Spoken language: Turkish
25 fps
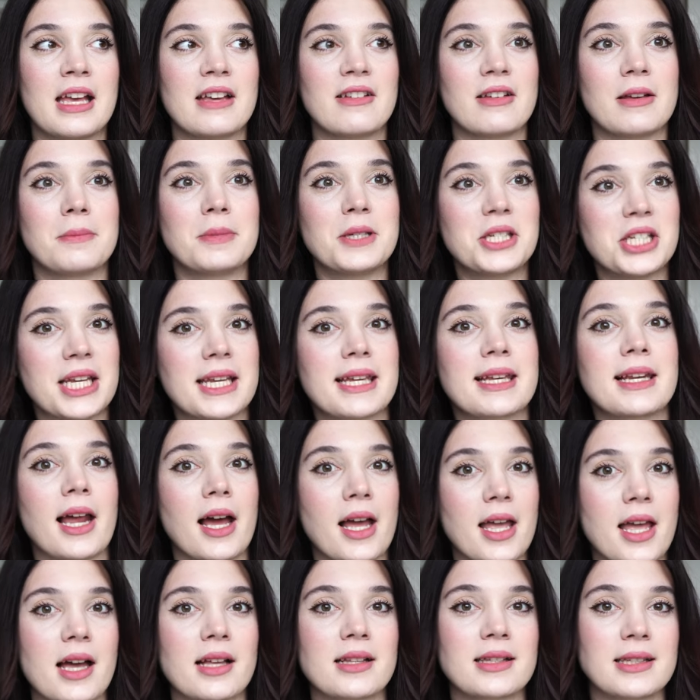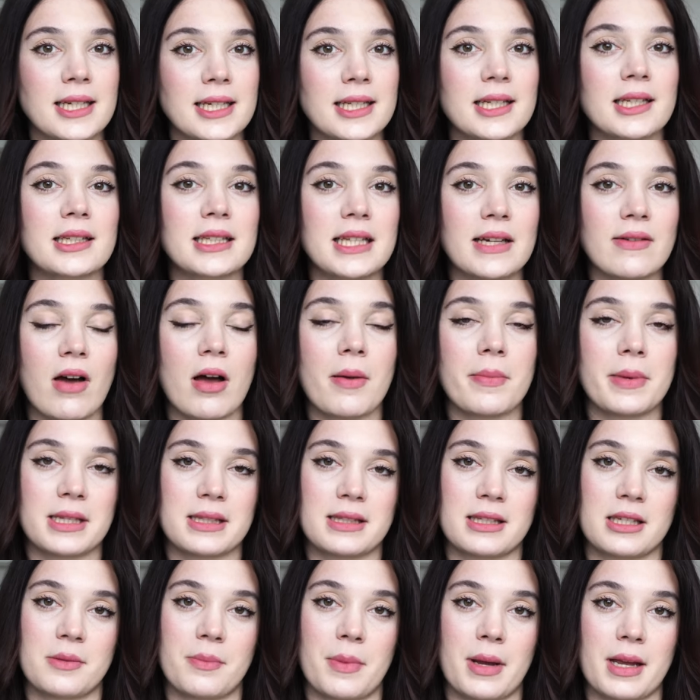ve bir şekilde hayatına da devam
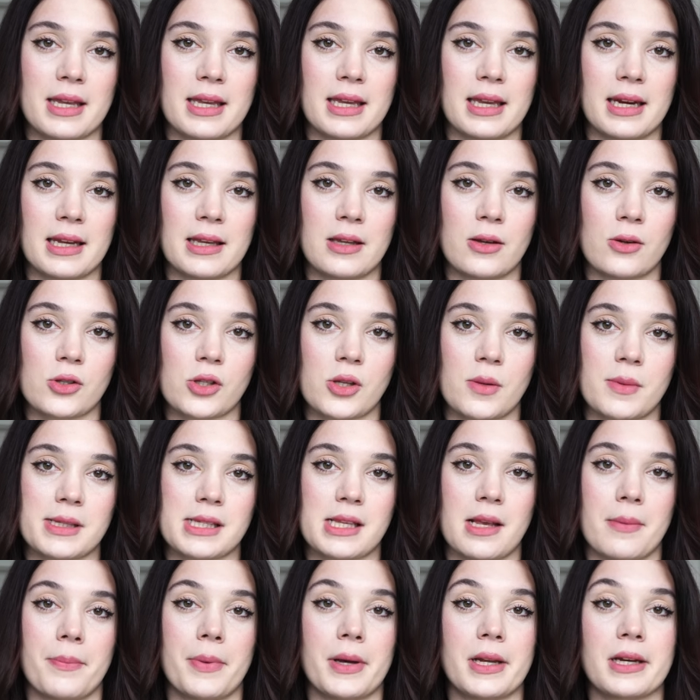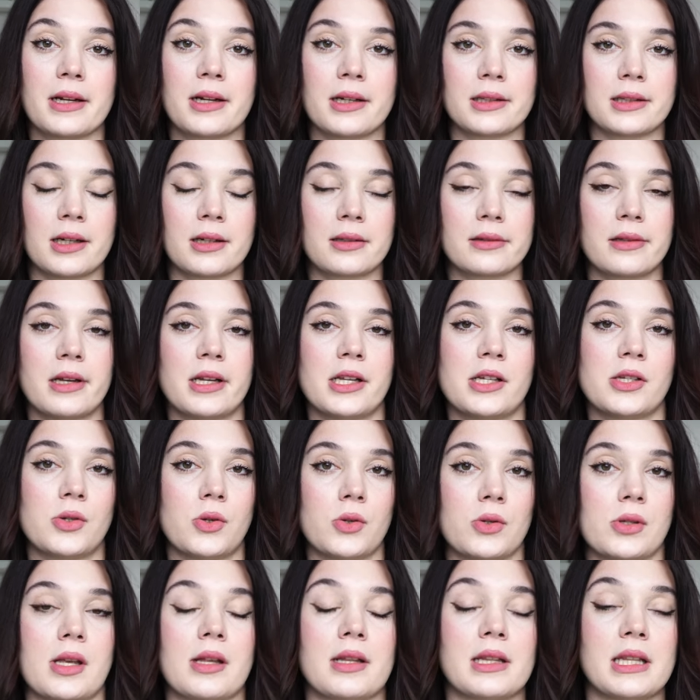ettirmen gerekiyorsa mesela panik ataklar
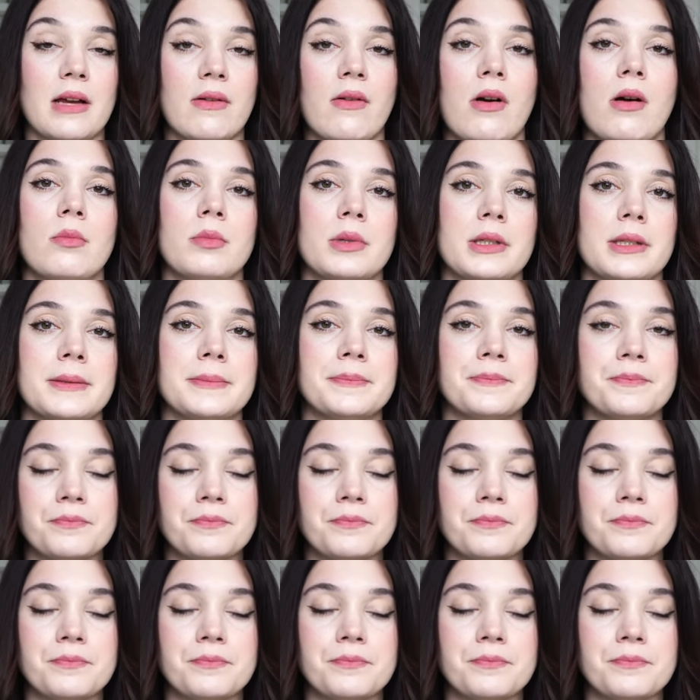yaşıyorsan devamlı.